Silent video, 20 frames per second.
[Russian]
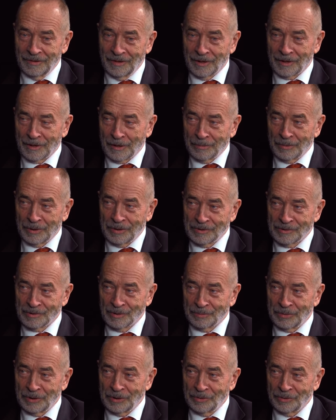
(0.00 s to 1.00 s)

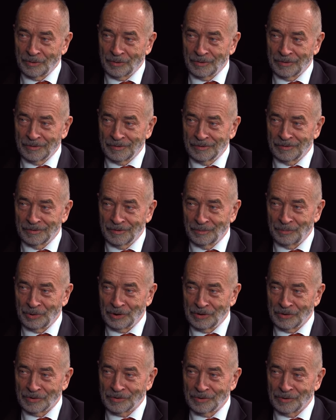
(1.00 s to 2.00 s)
карабкается по ее
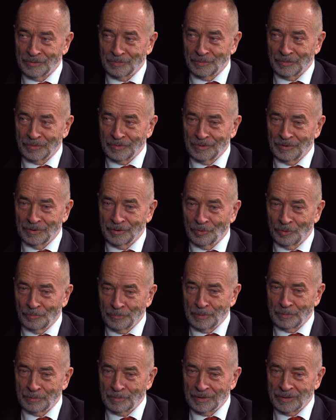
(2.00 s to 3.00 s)
каменистым
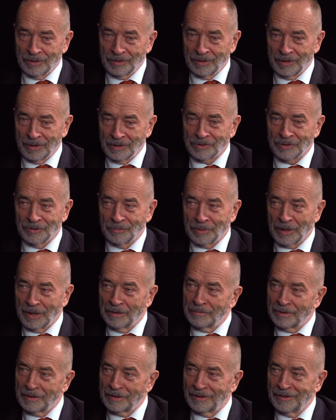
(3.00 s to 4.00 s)
тропам, это, конечно,
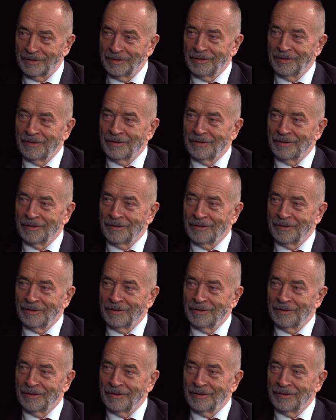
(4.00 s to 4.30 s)
правильно,